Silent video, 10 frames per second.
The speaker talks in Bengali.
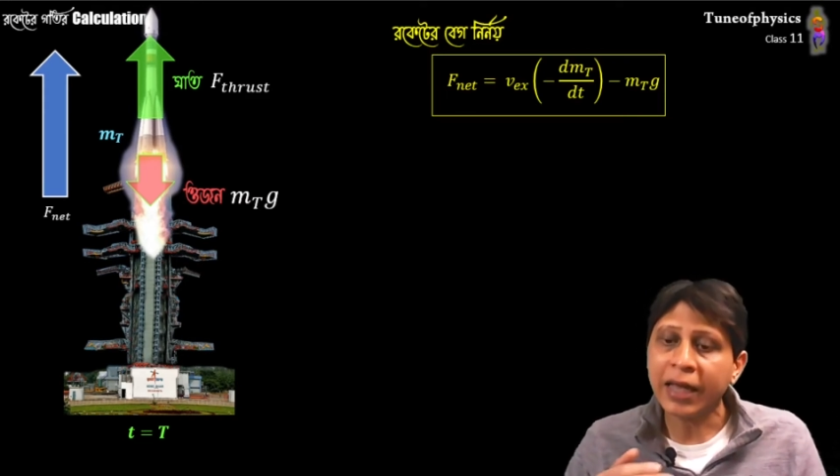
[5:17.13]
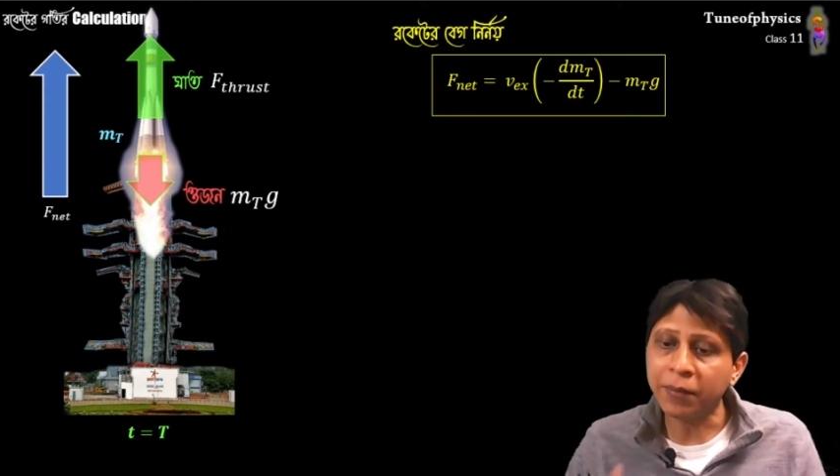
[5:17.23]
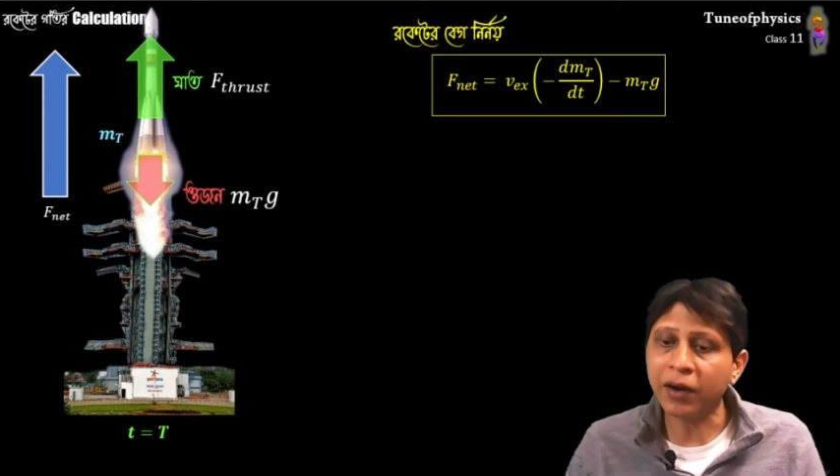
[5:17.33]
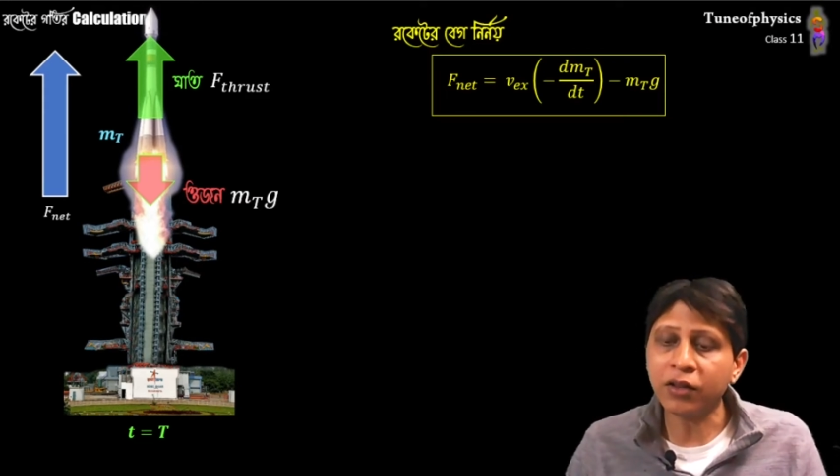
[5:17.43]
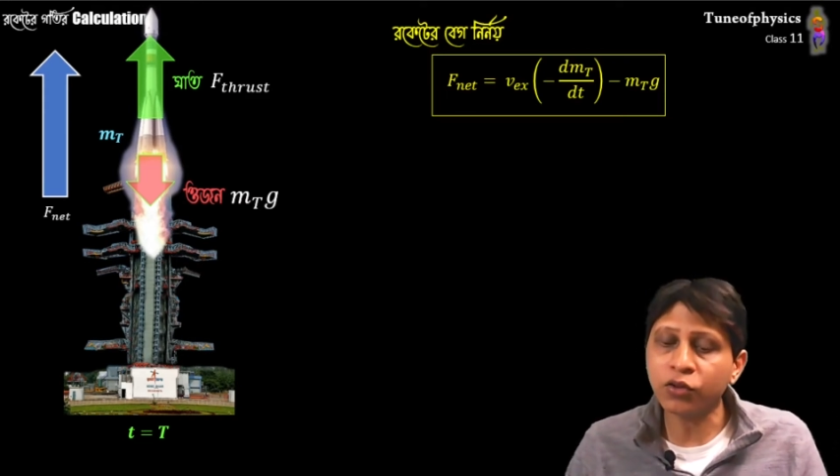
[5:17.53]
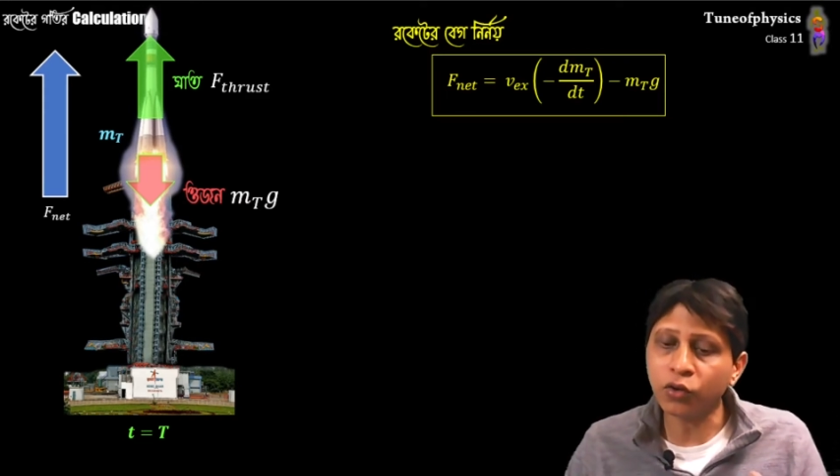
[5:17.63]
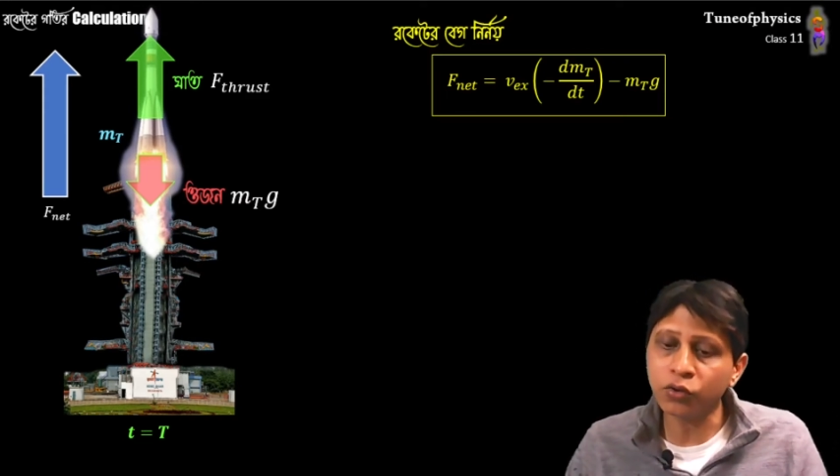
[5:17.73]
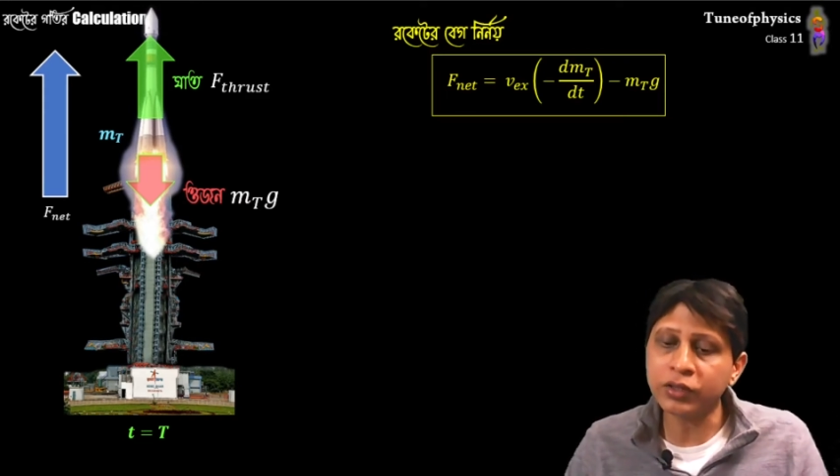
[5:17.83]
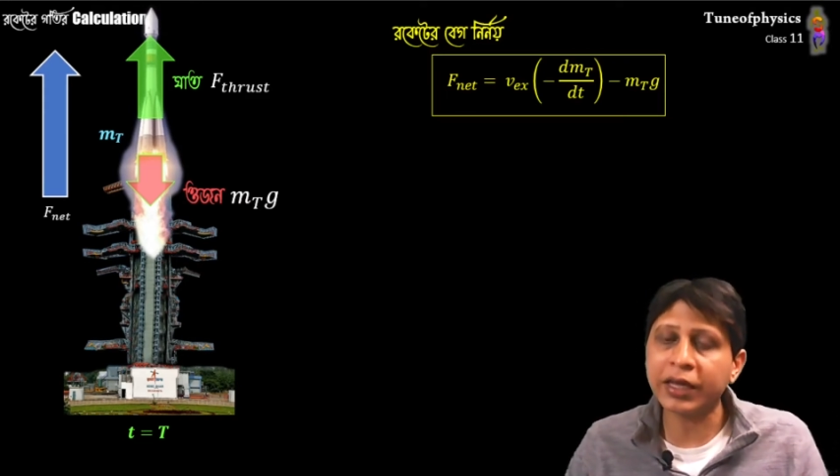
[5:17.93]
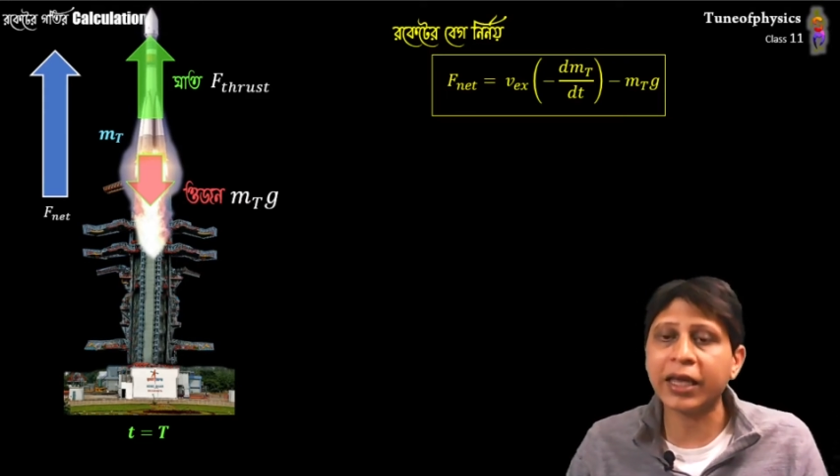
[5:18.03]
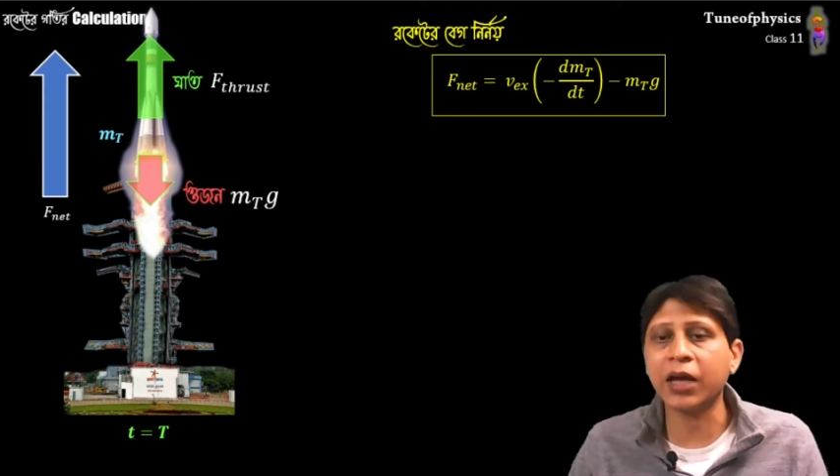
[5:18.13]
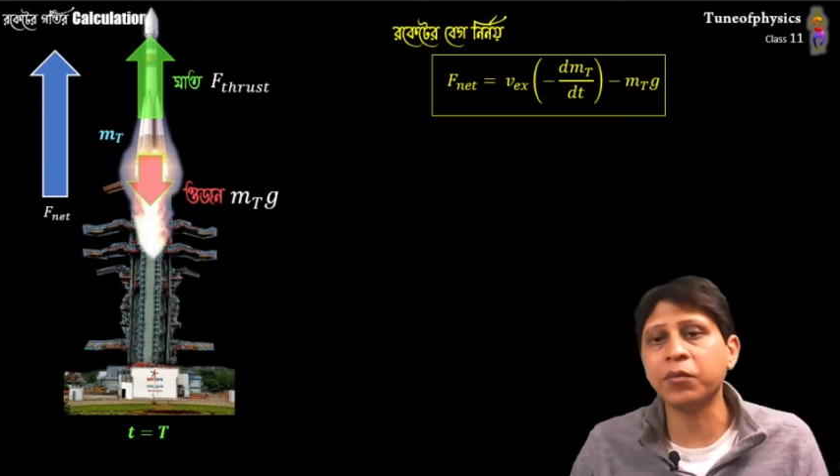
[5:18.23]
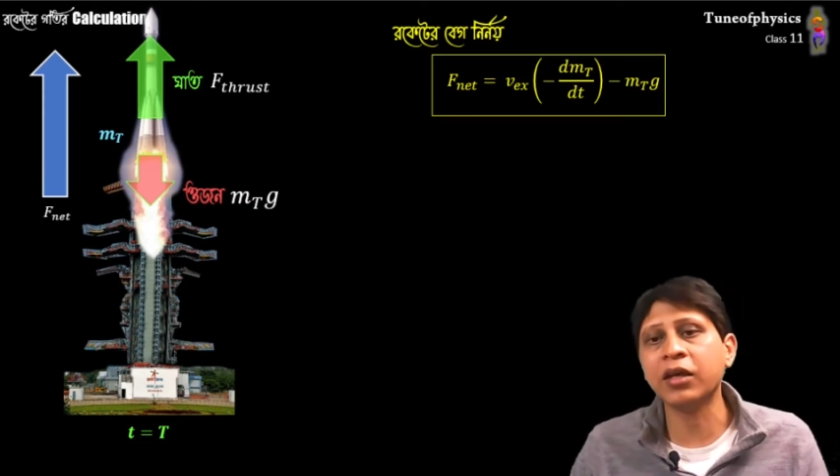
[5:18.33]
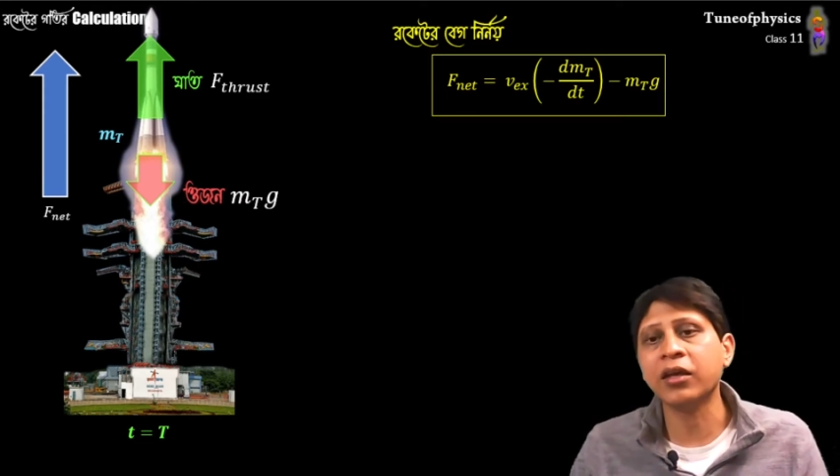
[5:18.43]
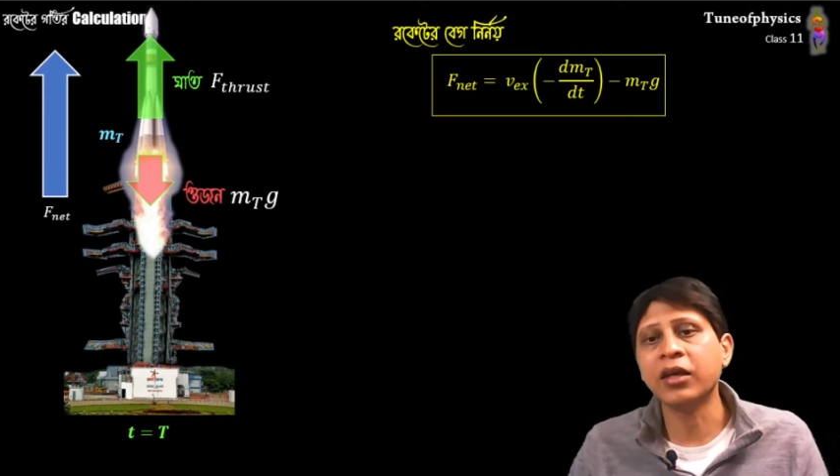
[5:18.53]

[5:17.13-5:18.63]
এবার ত্বরণ থেকে আমি